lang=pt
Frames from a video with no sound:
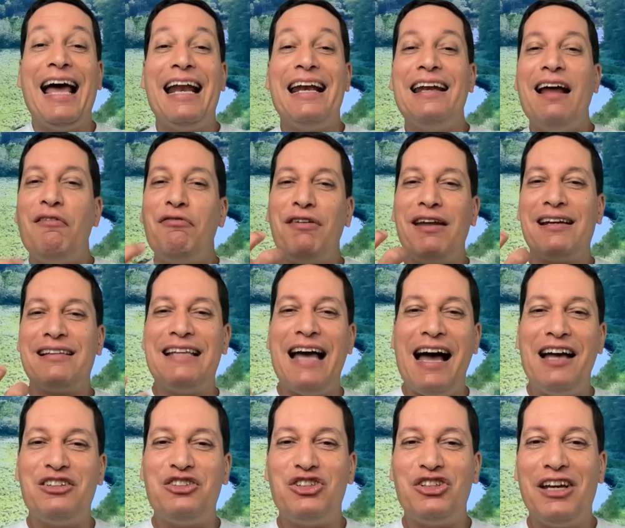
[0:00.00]
Na
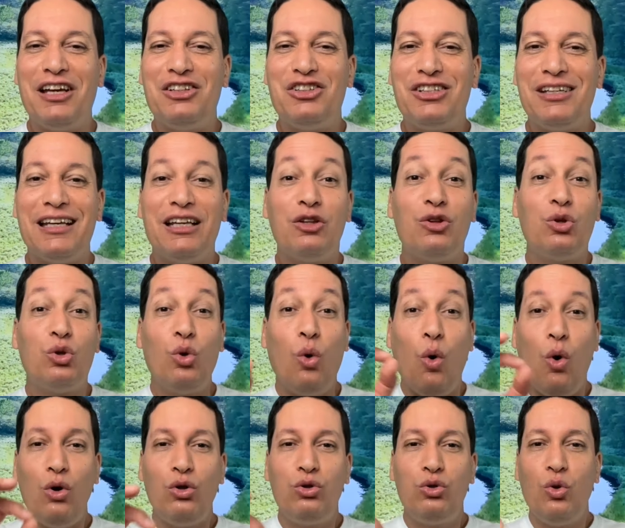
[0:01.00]
verdade, gente,
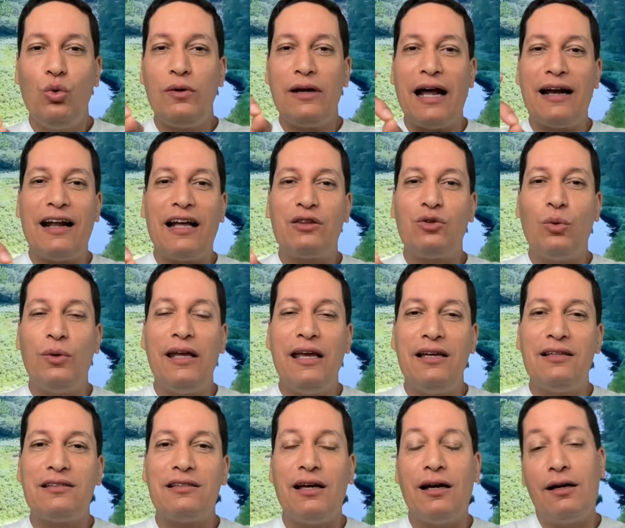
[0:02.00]
tudo na
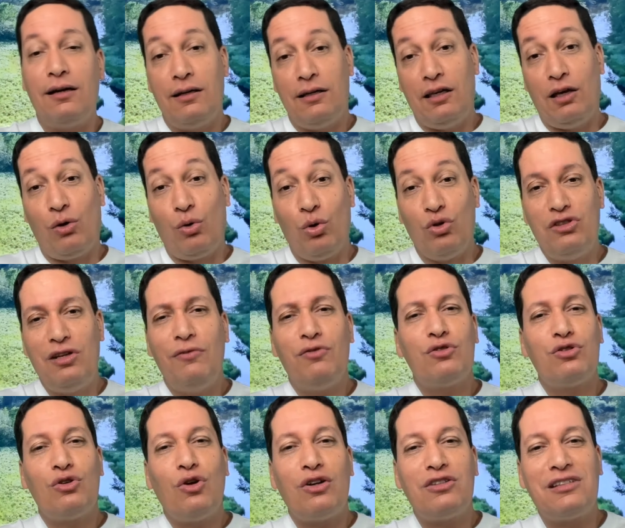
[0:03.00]
natureza, inclusive
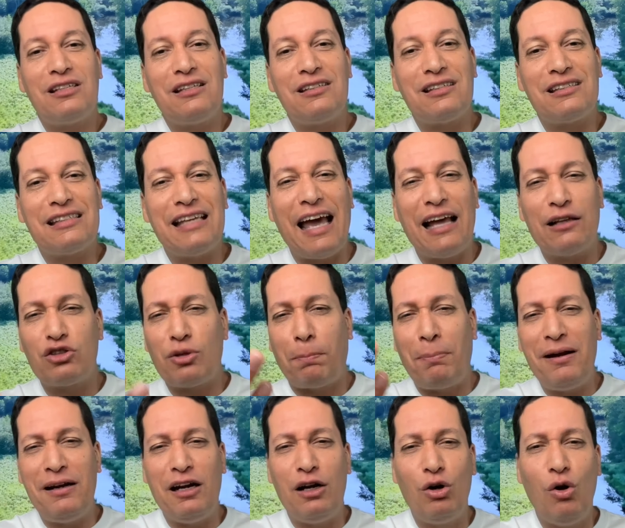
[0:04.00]
os nossos insetos,
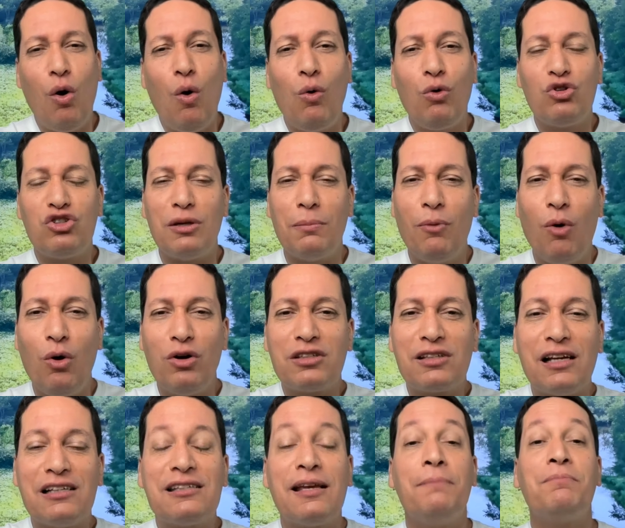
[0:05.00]
pernilongos e
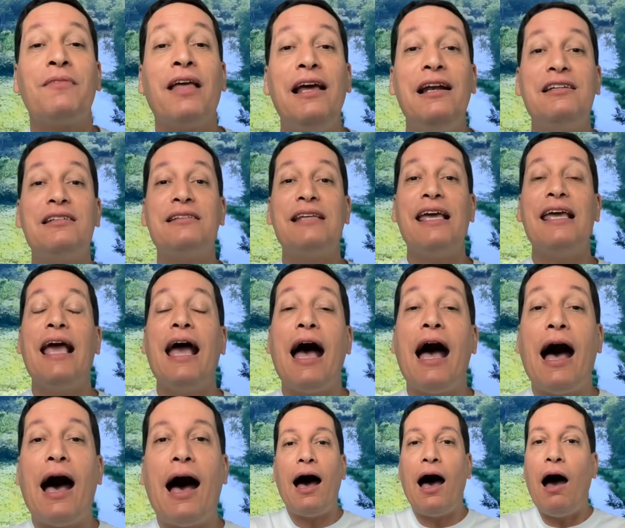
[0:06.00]
moscas, eles têm
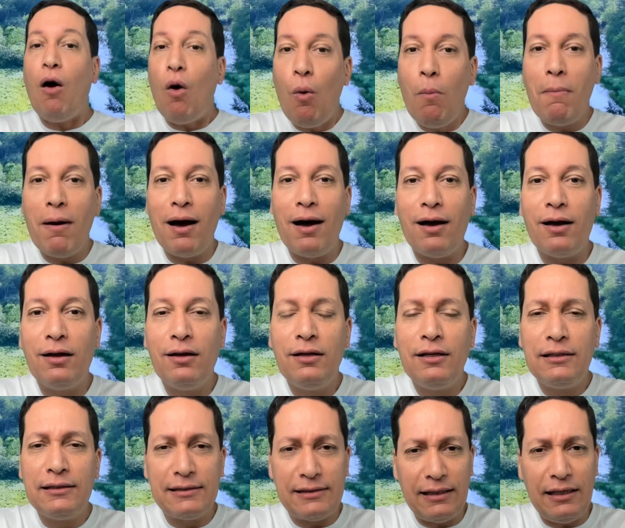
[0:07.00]
alma.
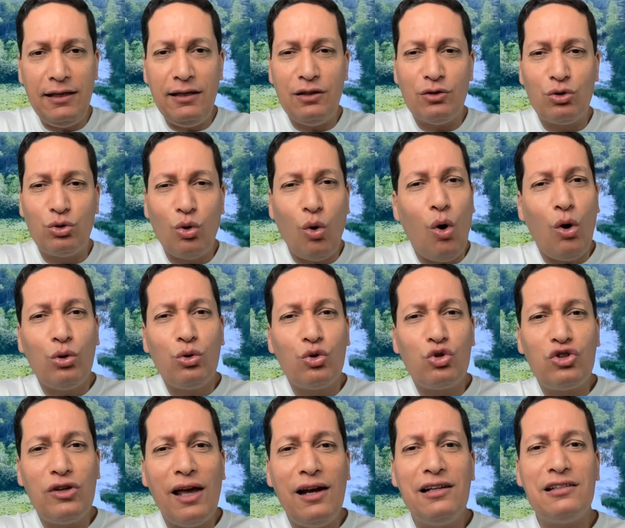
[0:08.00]
Sim,
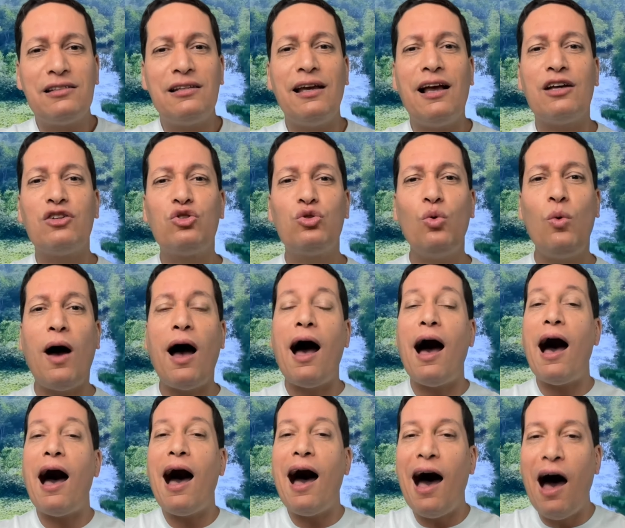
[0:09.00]
todos eles têm a
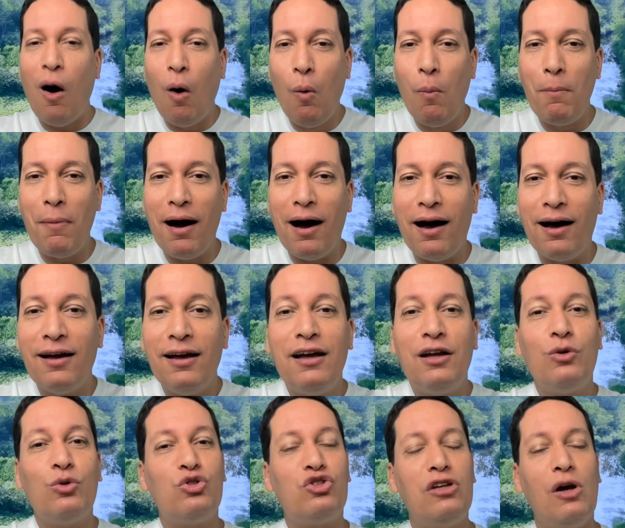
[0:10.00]
sua alma
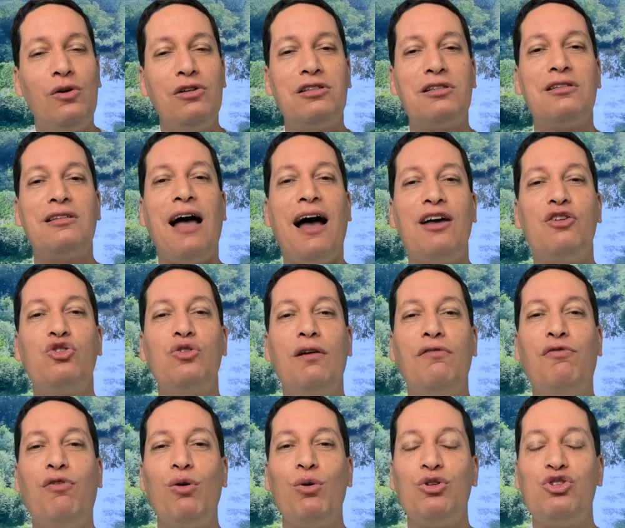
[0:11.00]
no seu estágio
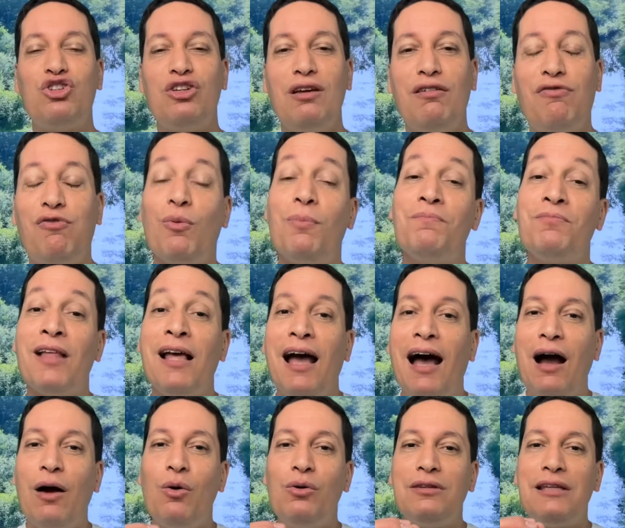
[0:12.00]
evolutivo.
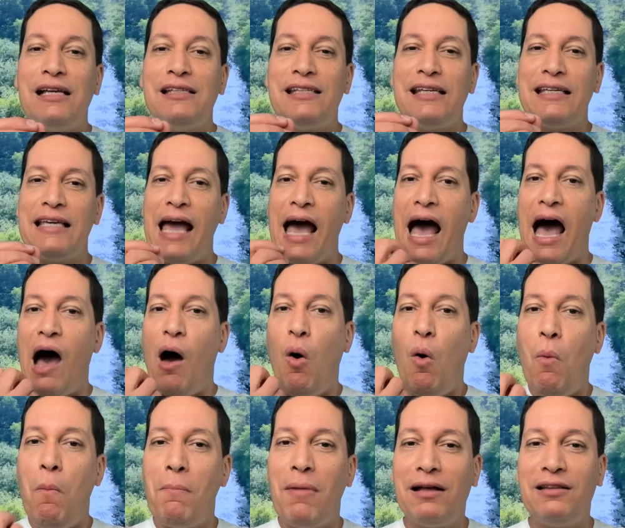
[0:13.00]
Acontece que a
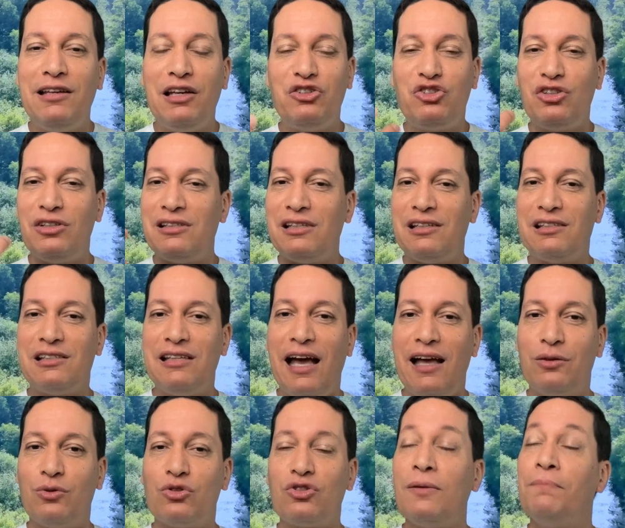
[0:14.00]
alma destes
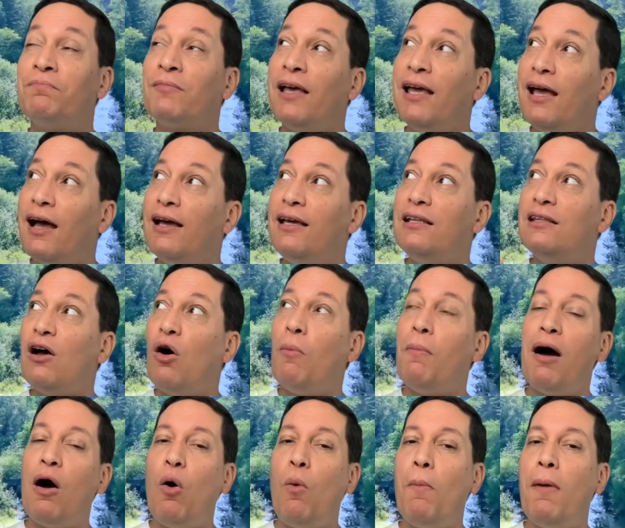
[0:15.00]
insetos é ainda
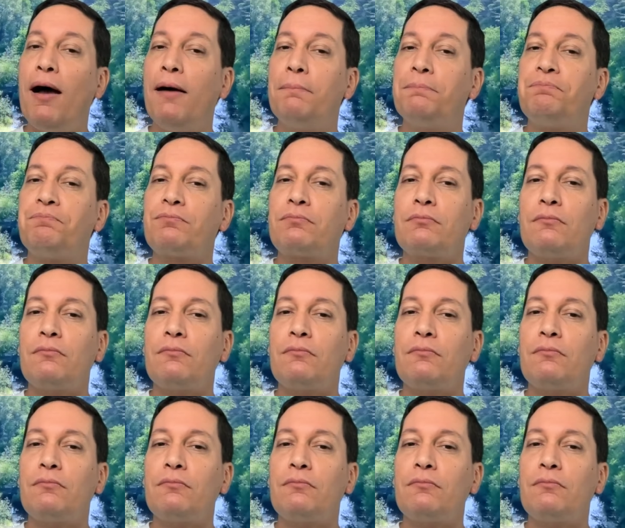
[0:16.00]
uma alma